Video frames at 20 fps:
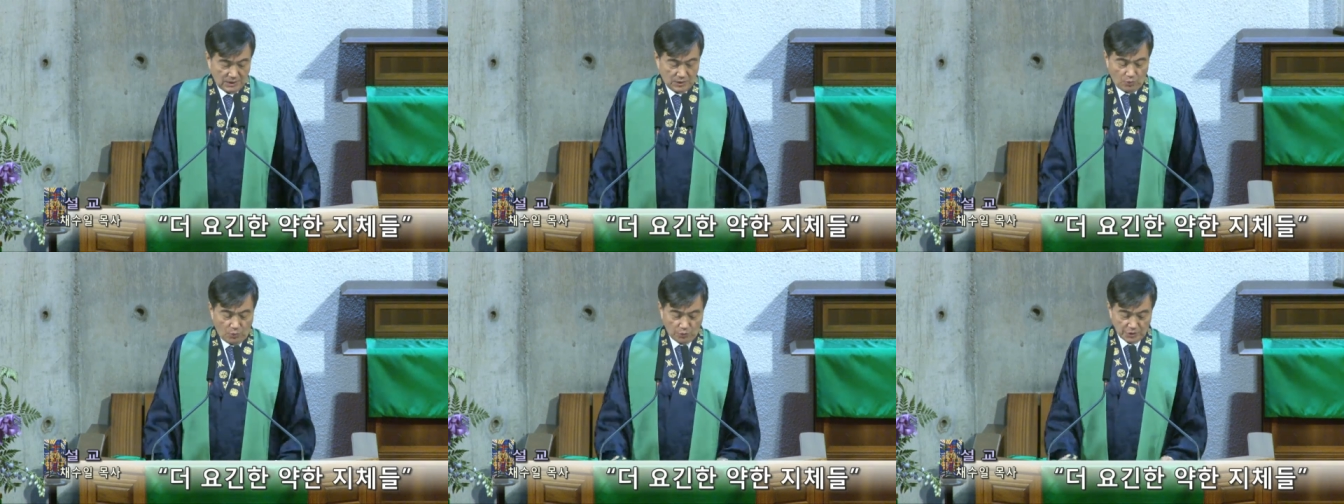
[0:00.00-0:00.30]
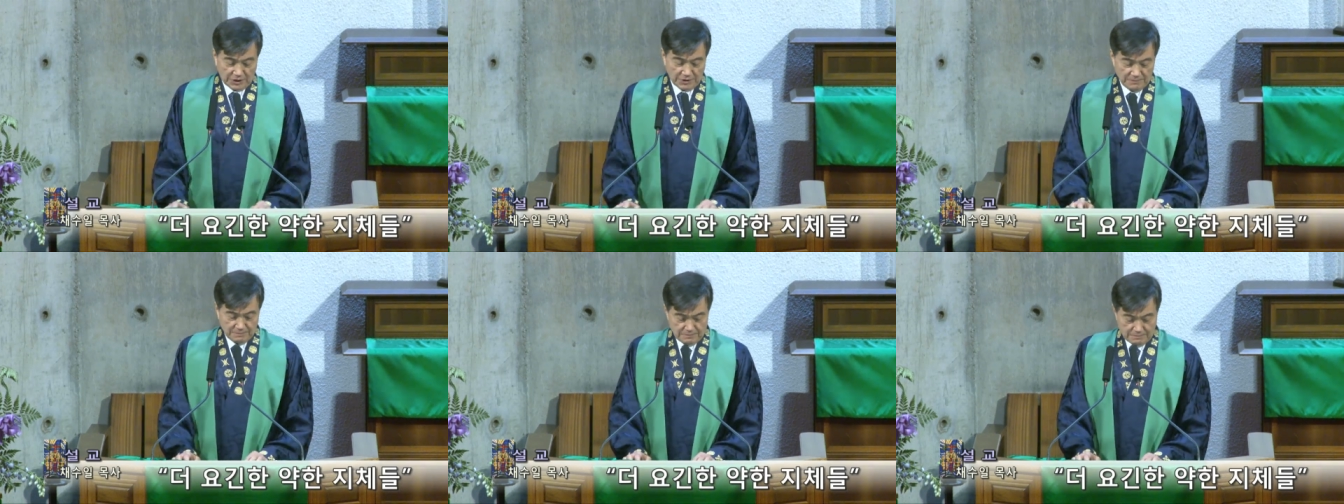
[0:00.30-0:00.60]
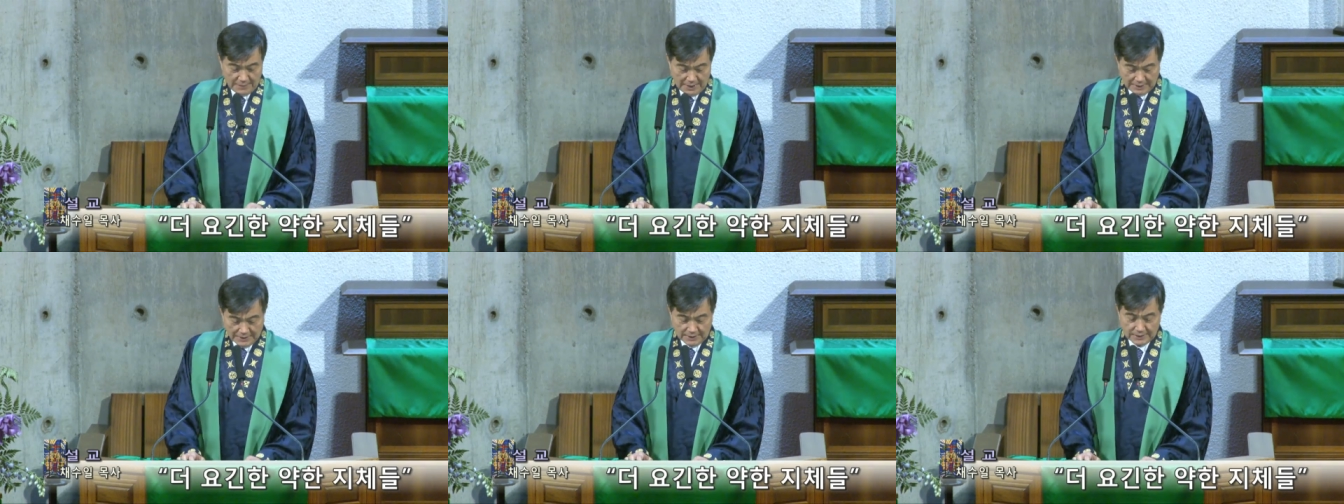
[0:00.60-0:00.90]

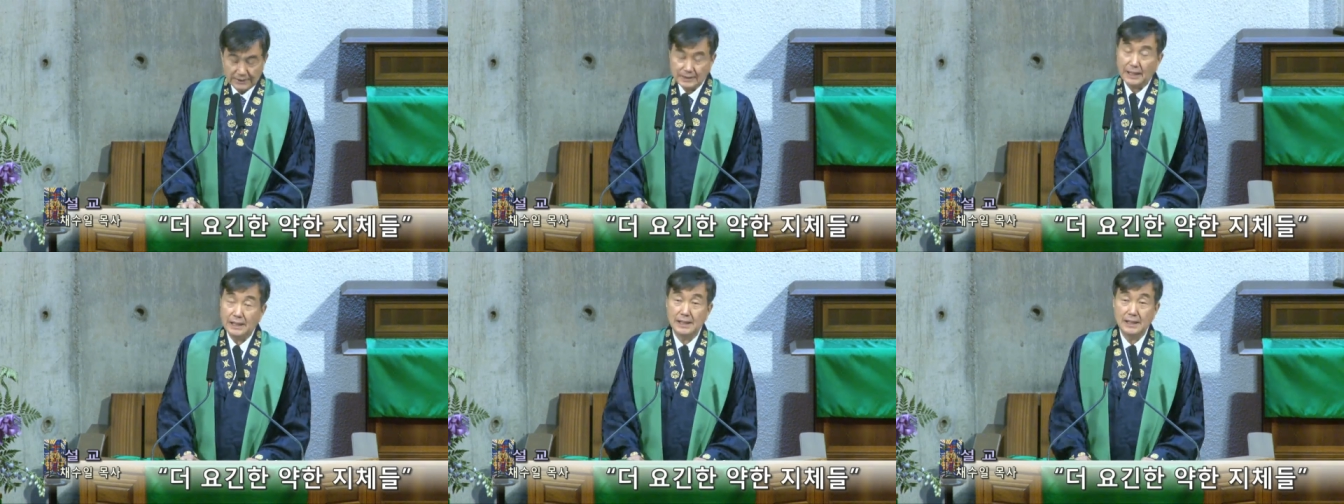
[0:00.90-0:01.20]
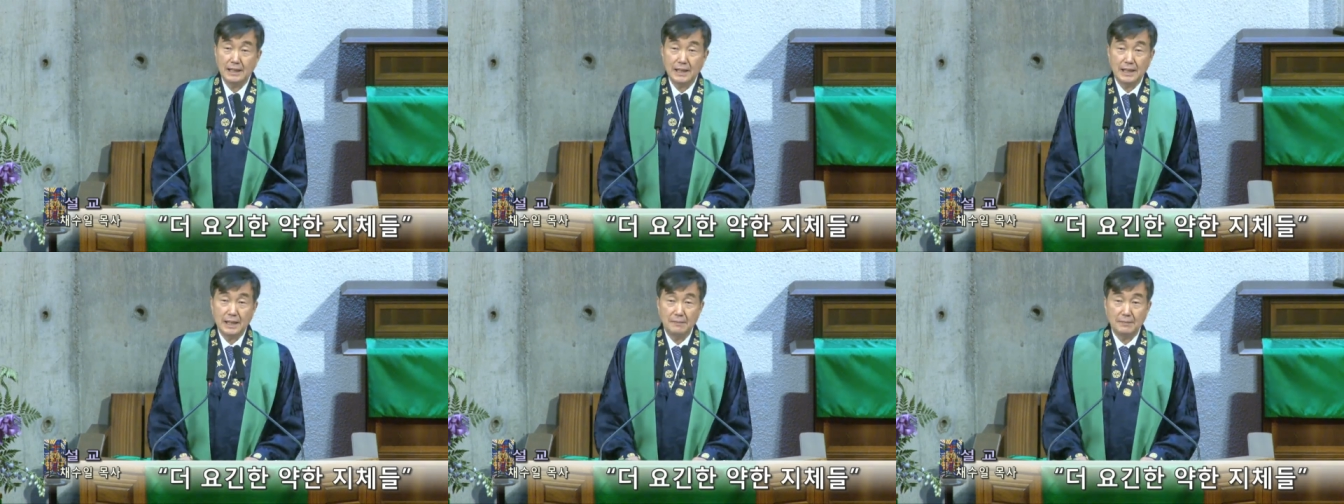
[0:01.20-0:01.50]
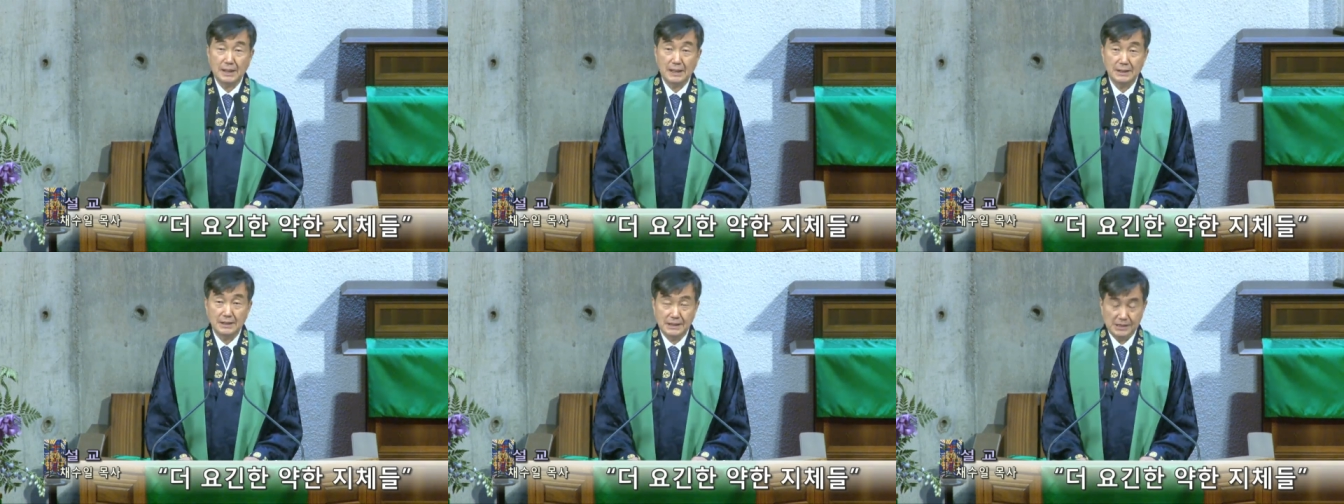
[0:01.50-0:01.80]
50만
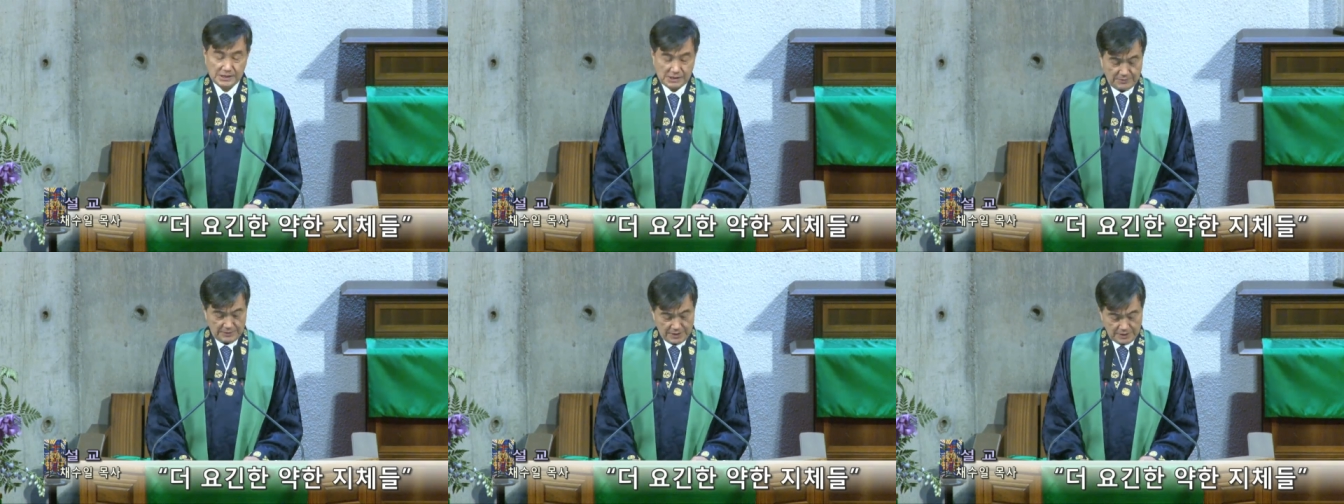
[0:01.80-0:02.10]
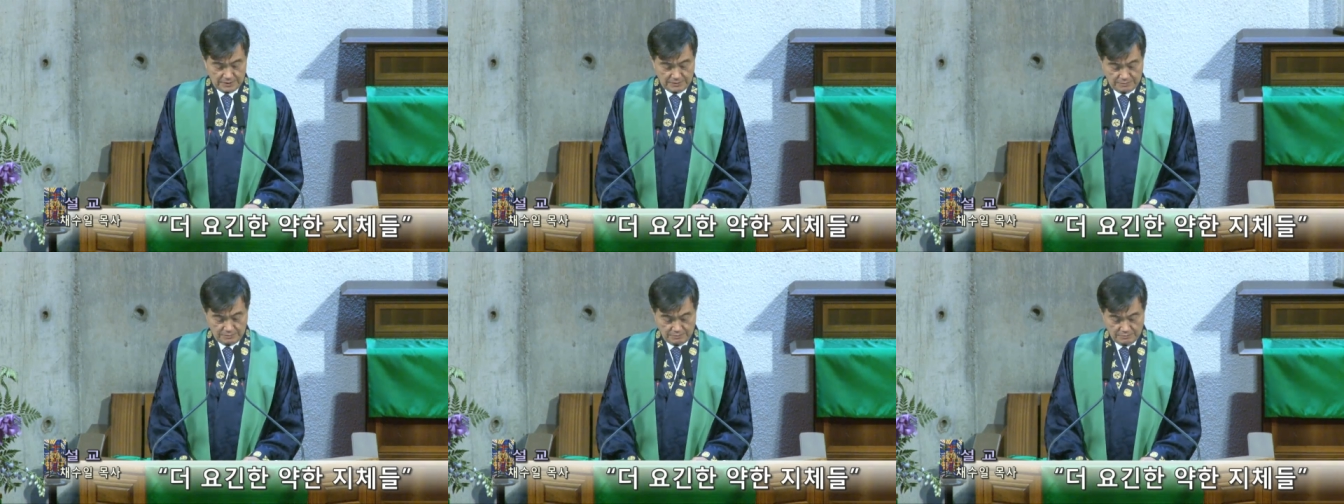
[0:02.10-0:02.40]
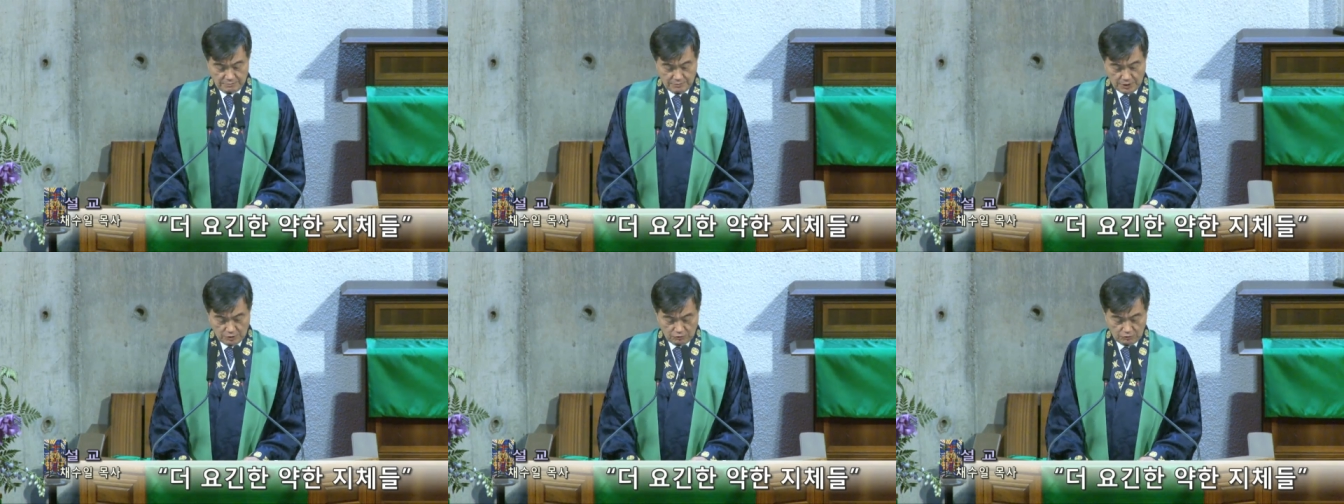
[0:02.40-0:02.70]
달러만
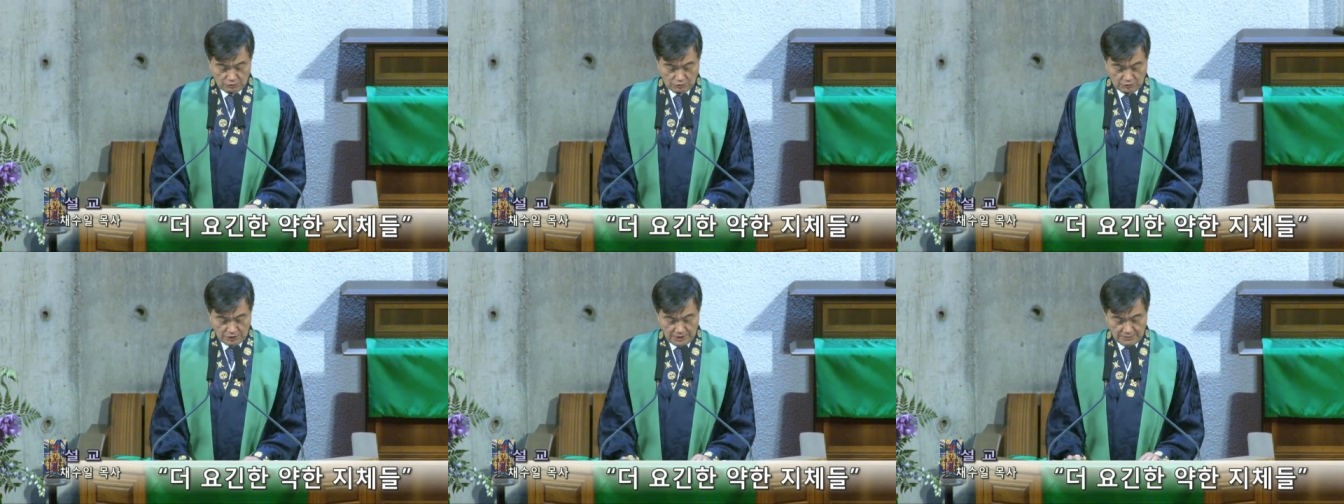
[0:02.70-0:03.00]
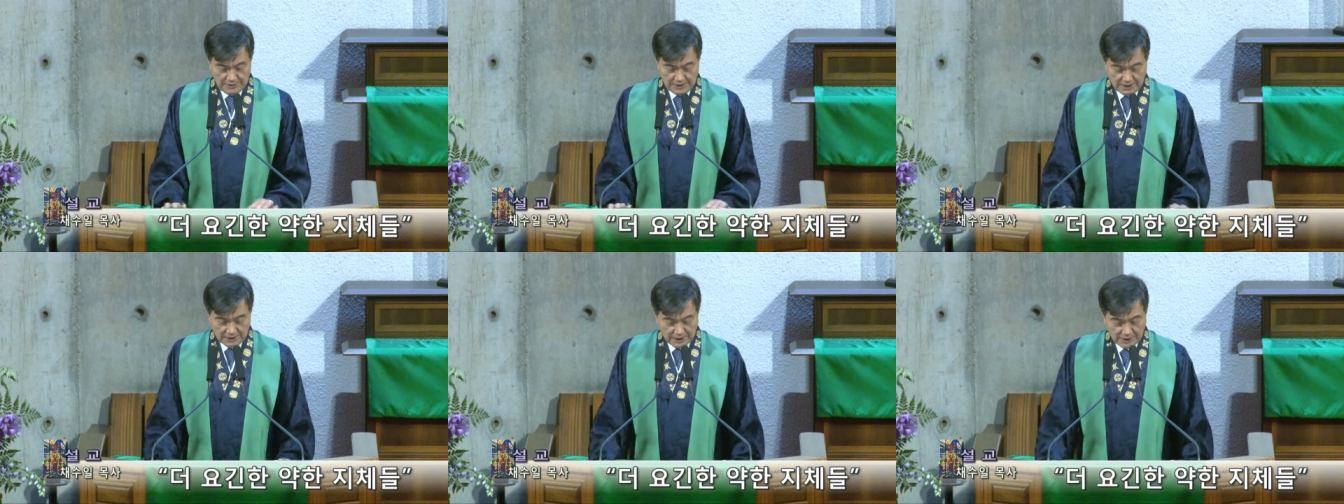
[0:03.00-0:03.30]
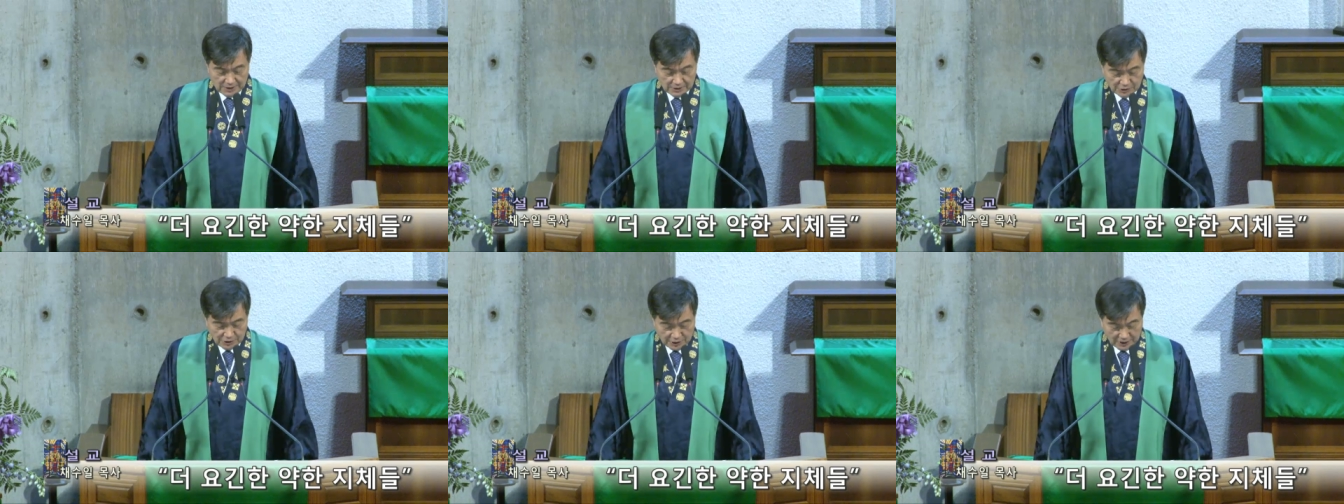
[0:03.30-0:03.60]
있으면 미국으로 이민을
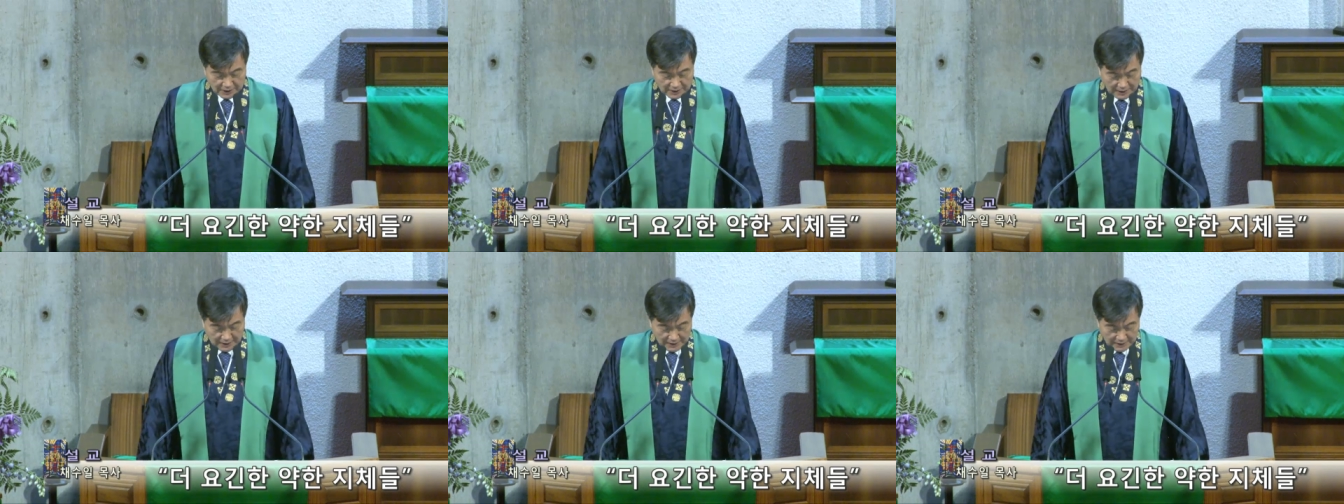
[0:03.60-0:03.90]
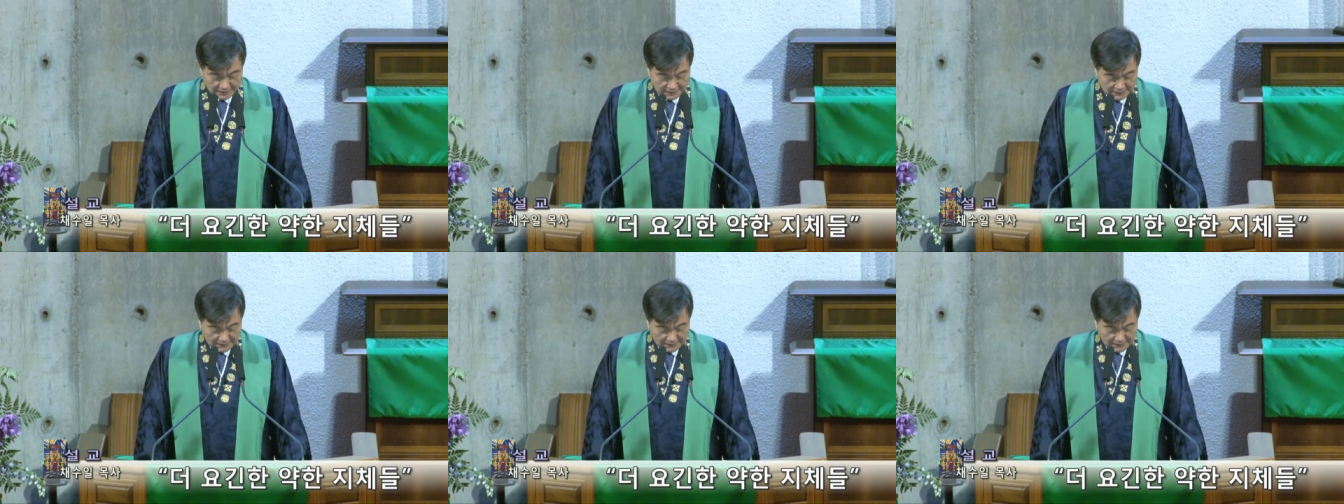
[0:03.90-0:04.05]
갈 수 있다.